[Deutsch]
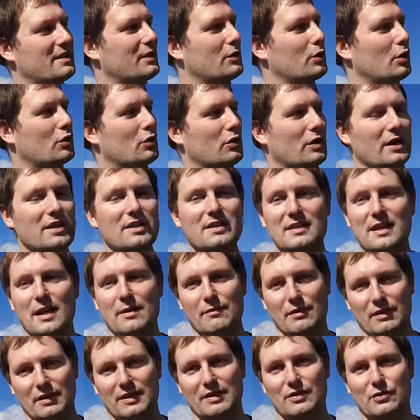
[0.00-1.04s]
dass die Konkurrenz da
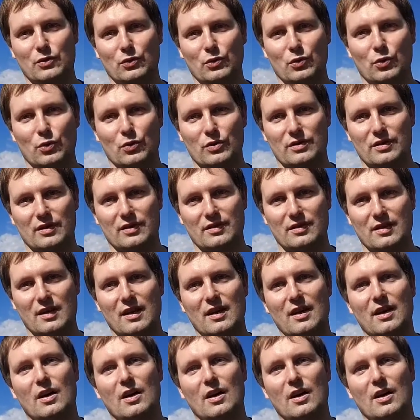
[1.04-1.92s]
einfach nicht so groß ist.